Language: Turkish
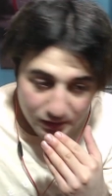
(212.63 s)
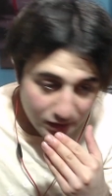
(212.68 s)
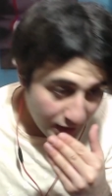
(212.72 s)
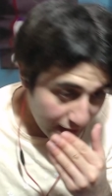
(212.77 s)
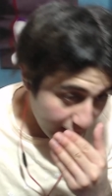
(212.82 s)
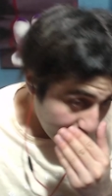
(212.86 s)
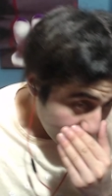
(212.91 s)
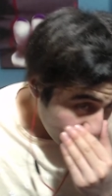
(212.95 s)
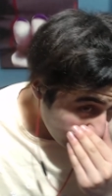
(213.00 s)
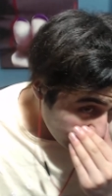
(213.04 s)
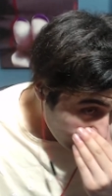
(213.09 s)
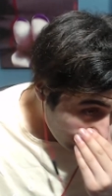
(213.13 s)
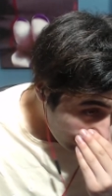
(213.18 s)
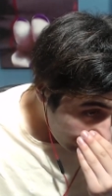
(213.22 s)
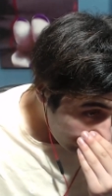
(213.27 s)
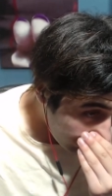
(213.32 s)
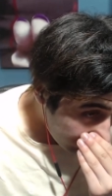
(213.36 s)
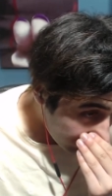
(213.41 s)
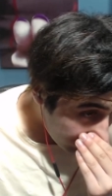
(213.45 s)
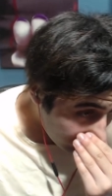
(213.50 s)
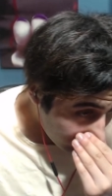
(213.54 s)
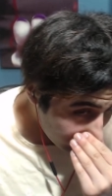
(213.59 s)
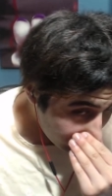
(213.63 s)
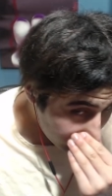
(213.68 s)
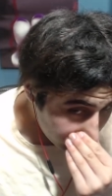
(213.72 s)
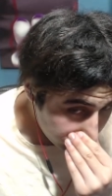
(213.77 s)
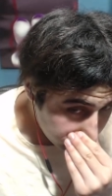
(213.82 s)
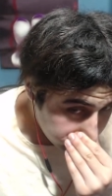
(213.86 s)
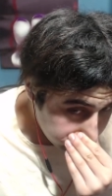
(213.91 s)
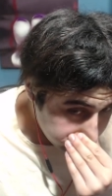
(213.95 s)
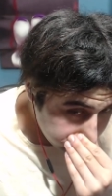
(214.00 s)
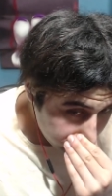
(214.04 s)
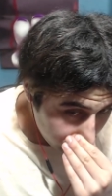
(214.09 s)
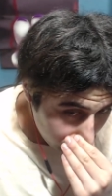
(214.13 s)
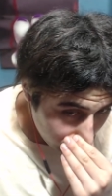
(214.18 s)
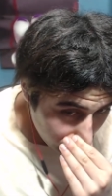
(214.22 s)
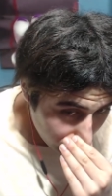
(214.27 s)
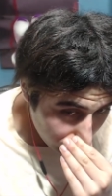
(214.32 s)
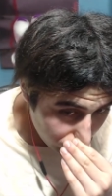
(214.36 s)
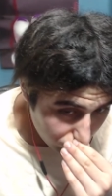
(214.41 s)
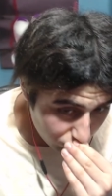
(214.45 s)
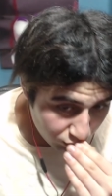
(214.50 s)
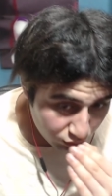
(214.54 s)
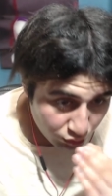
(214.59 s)
Evet
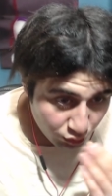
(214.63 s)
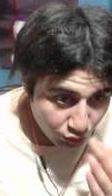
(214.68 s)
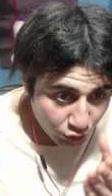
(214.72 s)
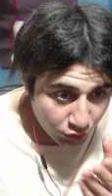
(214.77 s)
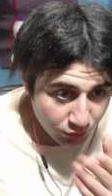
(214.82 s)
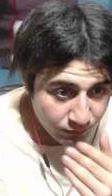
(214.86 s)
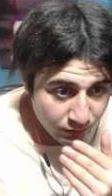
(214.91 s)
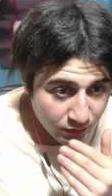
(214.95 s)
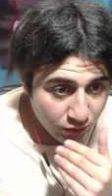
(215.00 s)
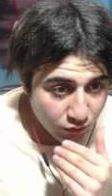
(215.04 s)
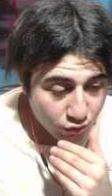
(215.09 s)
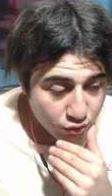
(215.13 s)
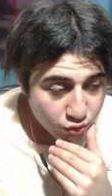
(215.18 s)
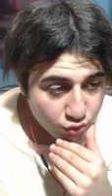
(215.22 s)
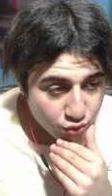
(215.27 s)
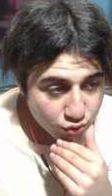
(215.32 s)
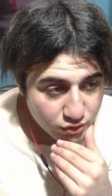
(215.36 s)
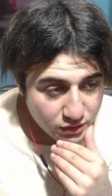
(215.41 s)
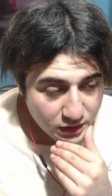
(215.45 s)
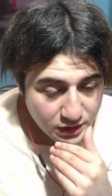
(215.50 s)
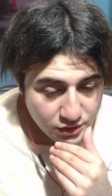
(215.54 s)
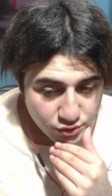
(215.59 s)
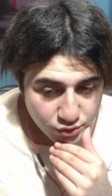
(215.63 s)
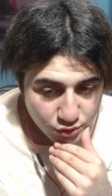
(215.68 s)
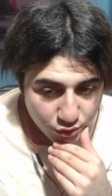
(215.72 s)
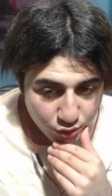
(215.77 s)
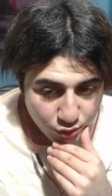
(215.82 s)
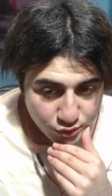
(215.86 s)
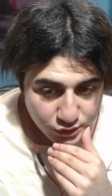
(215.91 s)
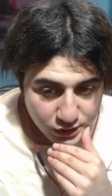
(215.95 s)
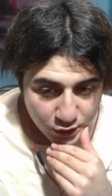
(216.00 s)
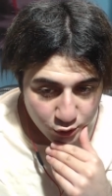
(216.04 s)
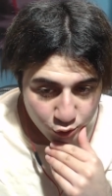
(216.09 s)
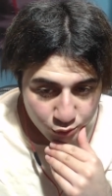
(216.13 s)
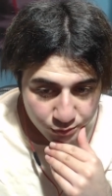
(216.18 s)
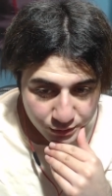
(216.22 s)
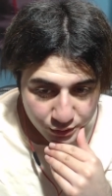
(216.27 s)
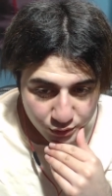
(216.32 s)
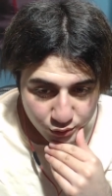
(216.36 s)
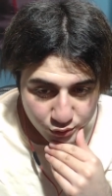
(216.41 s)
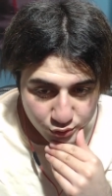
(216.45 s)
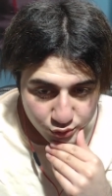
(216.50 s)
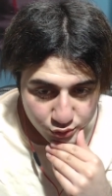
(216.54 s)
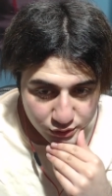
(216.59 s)
bu yorumları okuduktan sonra özel yorumlar
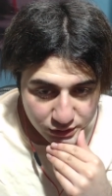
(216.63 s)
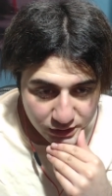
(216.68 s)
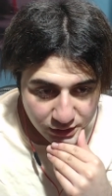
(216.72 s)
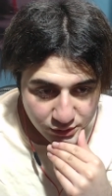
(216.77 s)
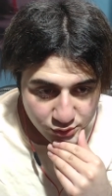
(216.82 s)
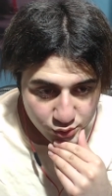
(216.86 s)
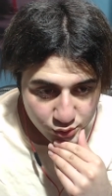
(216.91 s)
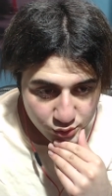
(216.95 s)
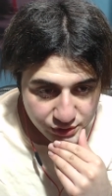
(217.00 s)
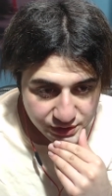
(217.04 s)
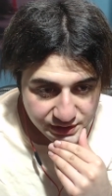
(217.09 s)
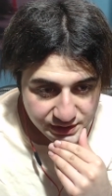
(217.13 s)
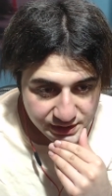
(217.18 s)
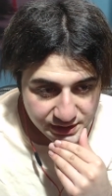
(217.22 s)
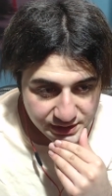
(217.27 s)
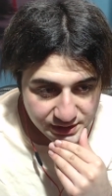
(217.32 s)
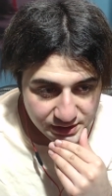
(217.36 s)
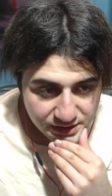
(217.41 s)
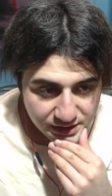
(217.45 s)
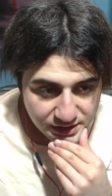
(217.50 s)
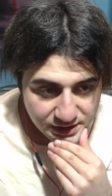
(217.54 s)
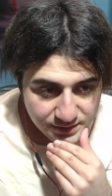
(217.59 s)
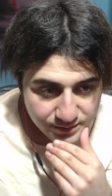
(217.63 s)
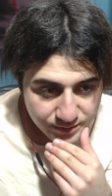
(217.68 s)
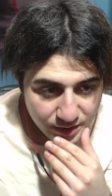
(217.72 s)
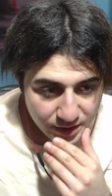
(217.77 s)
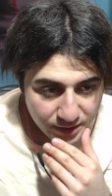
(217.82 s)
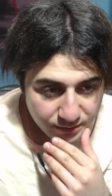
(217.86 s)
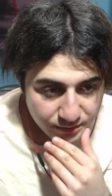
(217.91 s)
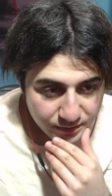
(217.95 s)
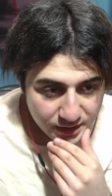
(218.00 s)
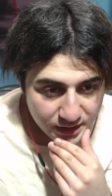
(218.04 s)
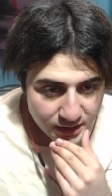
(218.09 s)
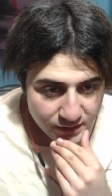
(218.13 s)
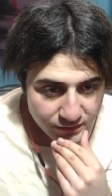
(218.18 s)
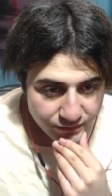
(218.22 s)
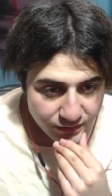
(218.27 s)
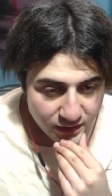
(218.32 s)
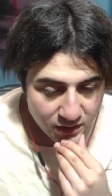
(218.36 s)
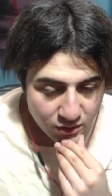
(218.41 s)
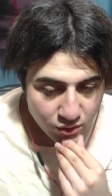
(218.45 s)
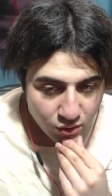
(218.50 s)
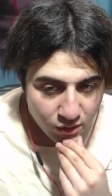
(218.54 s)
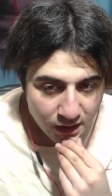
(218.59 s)
okuduktan sonra sizin yazılarınızı benim de
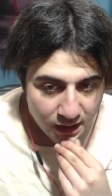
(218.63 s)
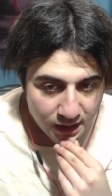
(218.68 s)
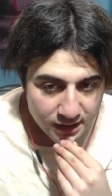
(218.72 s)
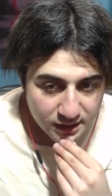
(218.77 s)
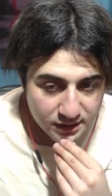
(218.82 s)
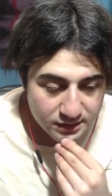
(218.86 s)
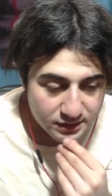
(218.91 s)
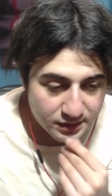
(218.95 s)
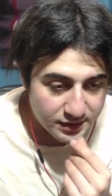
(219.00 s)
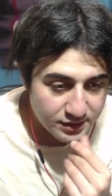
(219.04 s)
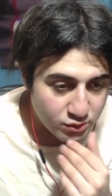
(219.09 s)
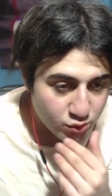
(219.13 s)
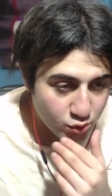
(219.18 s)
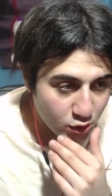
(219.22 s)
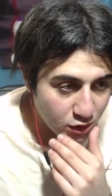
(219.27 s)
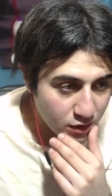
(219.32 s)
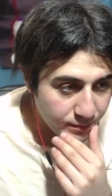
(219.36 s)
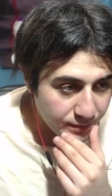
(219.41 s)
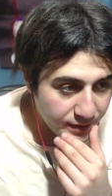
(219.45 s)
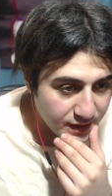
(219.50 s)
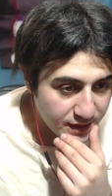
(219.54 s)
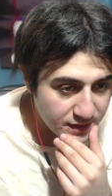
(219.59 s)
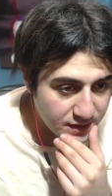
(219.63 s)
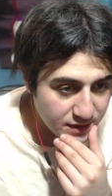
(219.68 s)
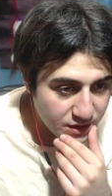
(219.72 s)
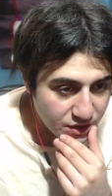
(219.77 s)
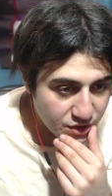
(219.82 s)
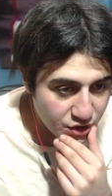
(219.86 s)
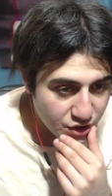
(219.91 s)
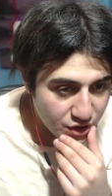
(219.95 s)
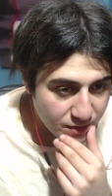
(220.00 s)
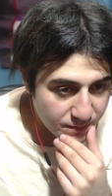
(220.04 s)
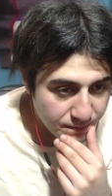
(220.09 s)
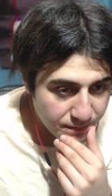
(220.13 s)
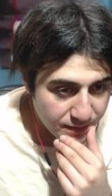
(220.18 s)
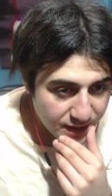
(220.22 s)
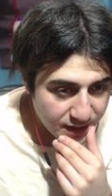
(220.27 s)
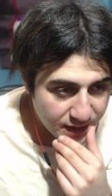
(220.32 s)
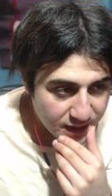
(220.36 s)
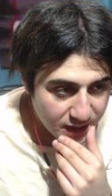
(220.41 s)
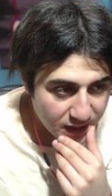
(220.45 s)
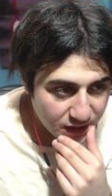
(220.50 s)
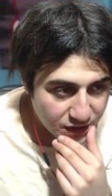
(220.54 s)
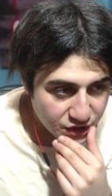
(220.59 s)
Vano hakkında söylemek isteyeceğim
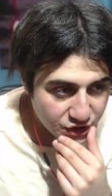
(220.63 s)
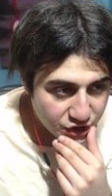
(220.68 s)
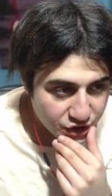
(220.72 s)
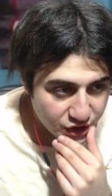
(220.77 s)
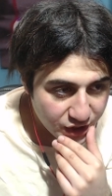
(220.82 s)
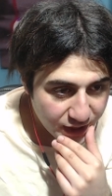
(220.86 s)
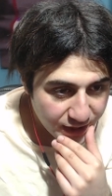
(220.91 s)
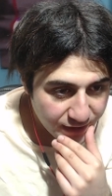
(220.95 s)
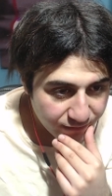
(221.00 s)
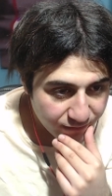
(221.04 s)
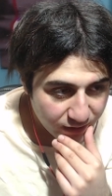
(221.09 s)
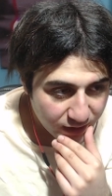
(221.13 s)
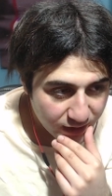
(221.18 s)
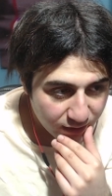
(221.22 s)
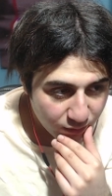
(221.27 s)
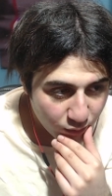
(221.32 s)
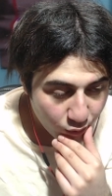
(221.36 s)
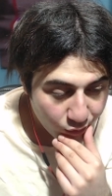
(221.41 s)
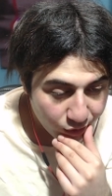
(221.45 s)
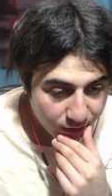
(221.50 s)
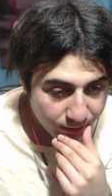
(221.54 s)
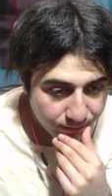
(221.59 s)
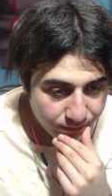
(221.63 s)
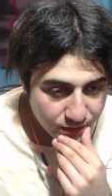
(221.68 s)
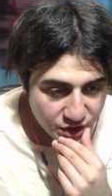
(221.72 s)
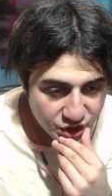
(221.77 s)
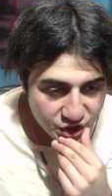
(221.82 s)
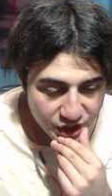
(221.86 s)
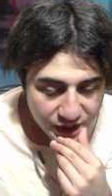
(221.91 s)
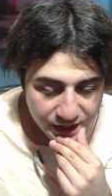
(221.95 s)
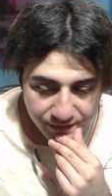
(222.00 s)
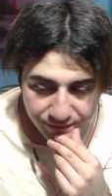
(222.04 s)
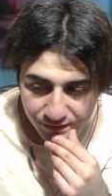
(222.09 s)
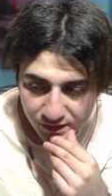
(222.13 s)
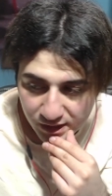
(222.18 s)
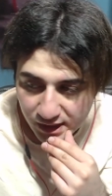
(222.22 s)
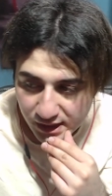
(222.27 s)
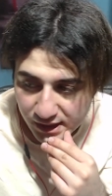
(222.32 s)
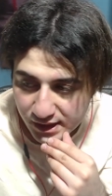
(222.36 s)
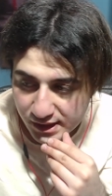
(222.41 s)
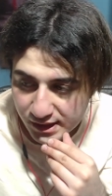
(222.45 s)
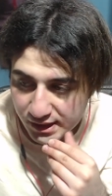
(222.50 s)
birkaç şey var. Önemli şey var.